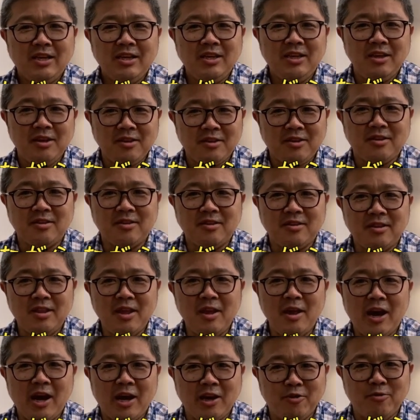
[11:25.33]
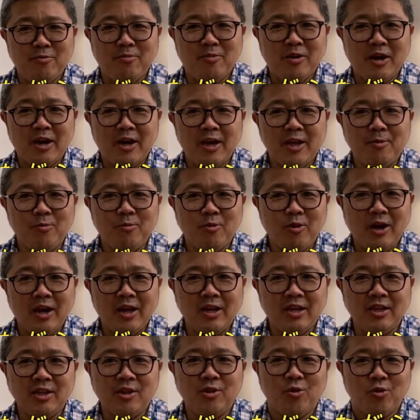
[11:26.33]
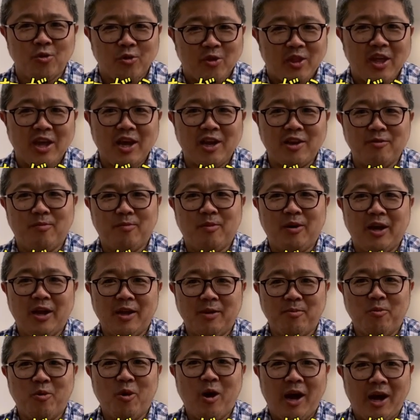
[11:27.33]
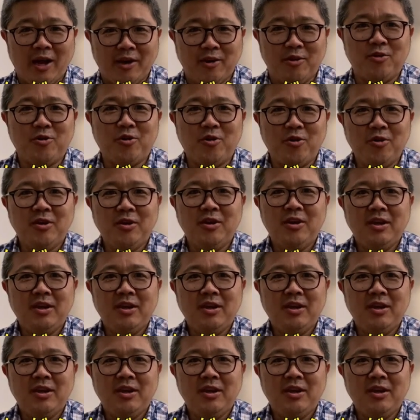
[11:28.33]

イエスである場合もあり、ノーである場合もあると。